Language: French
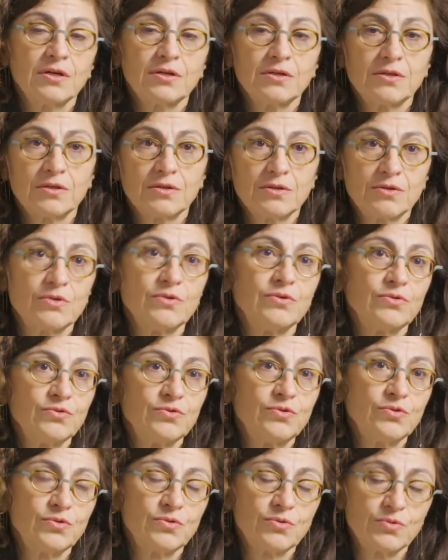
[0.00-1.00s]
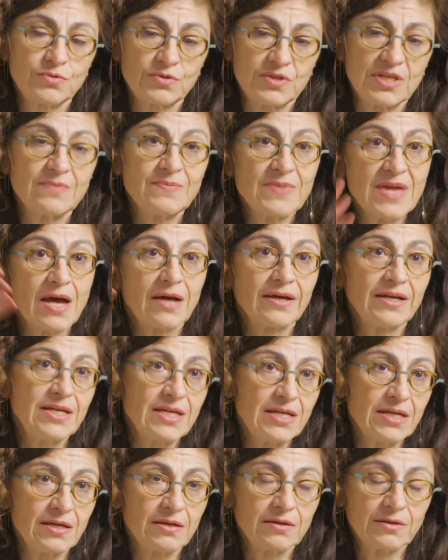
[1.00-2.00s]
euh, de CNPA
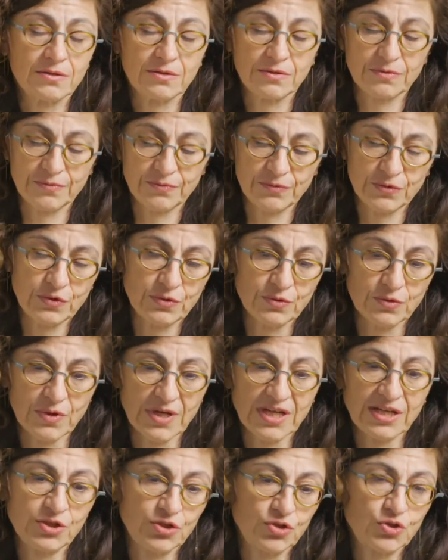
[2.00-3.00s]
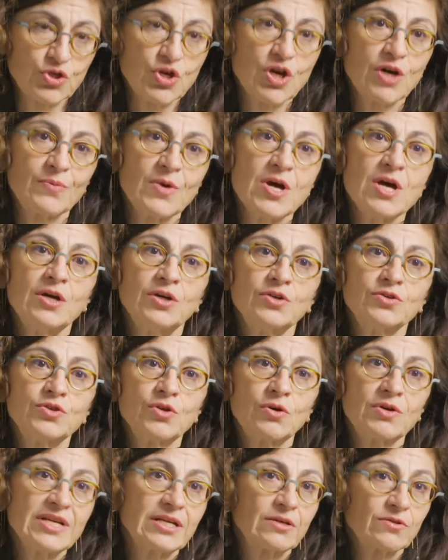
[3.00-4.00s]
et euh, de HJOB
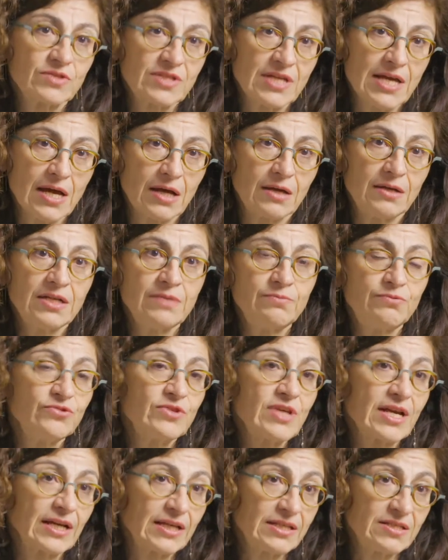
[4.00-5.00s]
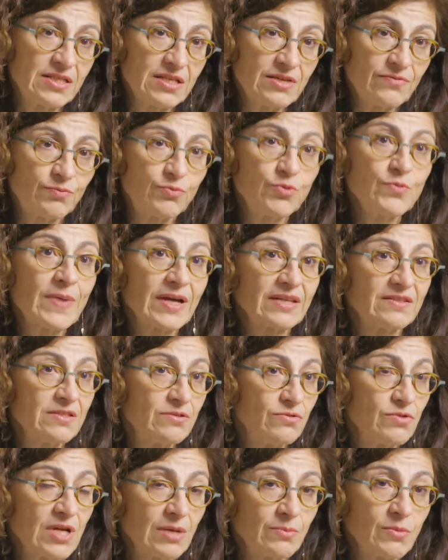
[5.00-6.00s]
dans les cancers les plus agressifs, plus
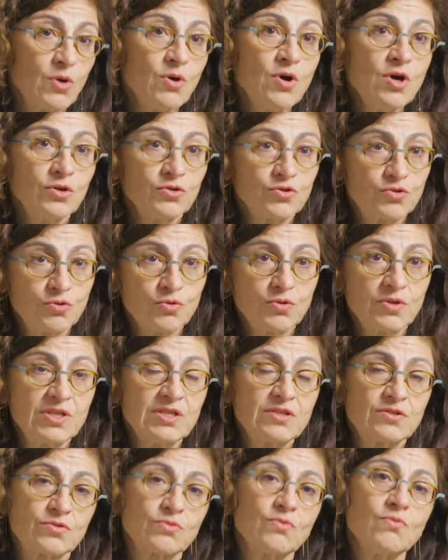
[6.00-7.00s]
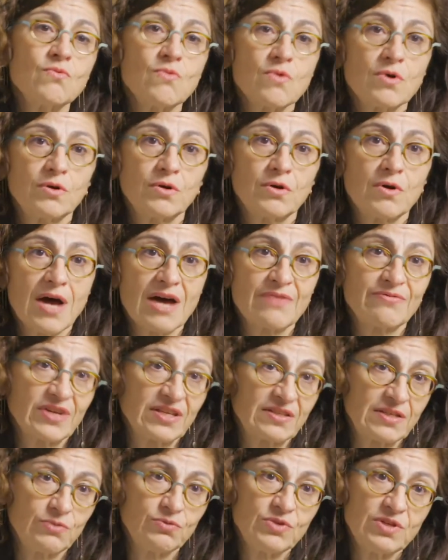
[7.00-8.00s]
particulièrement ceux qui sont euh,
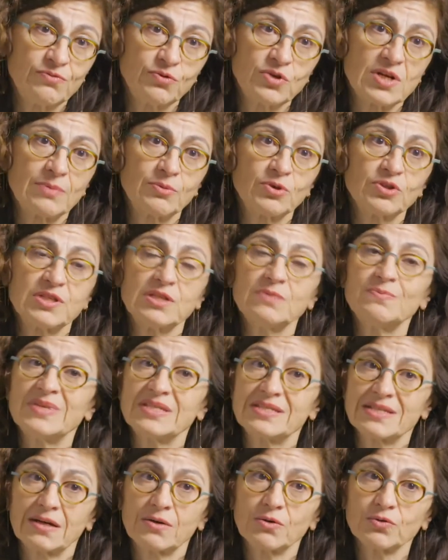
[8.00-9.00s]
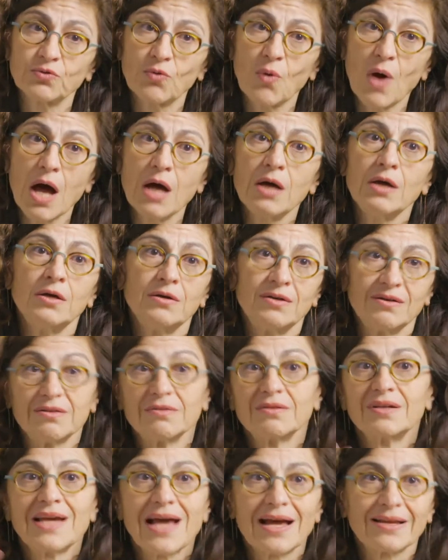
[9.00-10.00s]
affectés au niveau de la protéine P53,
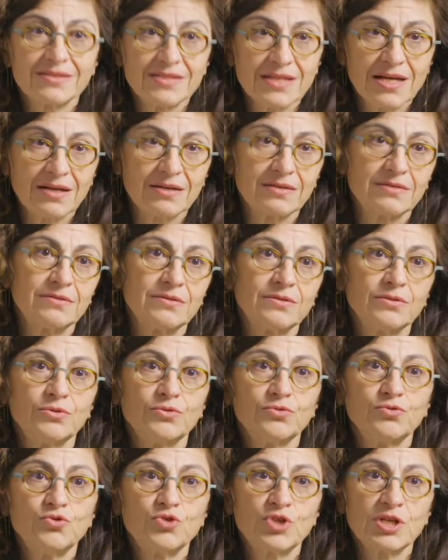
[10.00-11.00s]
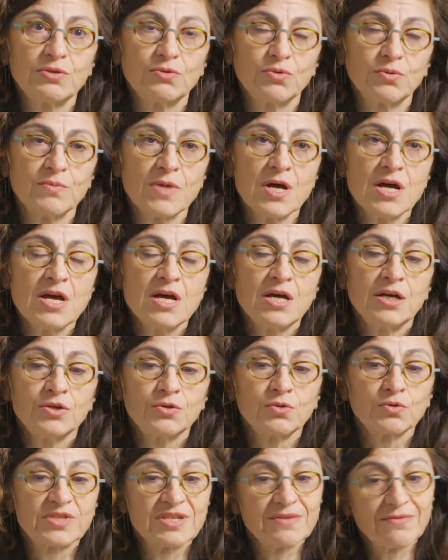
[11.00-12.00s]
gardien du génome.
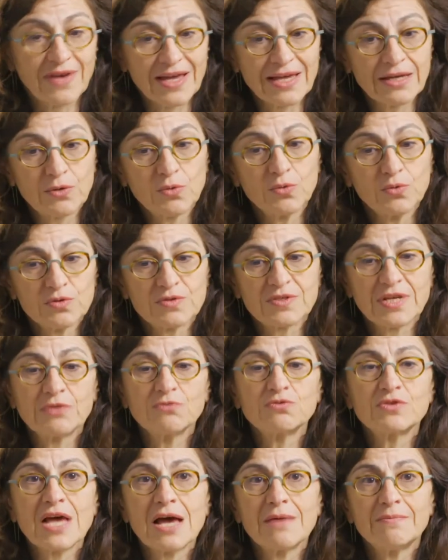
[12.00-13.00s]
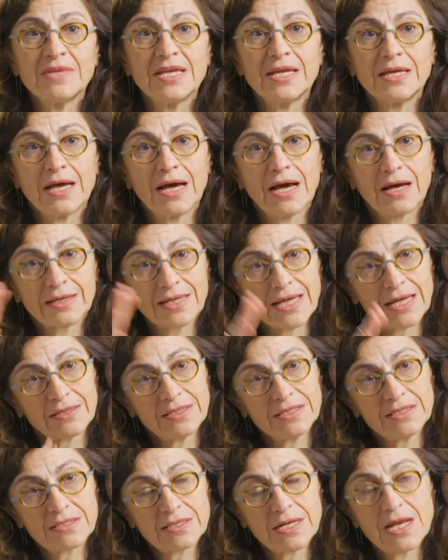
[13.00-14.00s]
Donc c'est vrai que ça nous a amené à
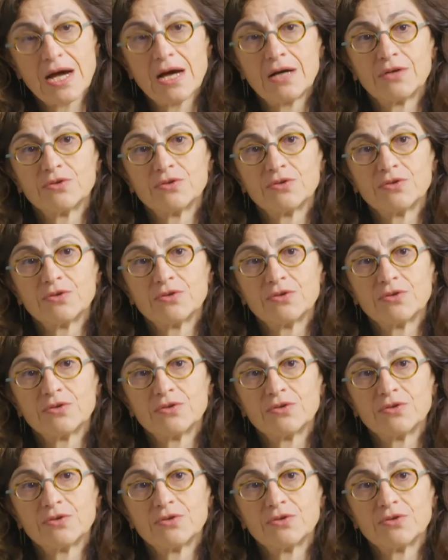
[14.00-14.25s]
regarder cela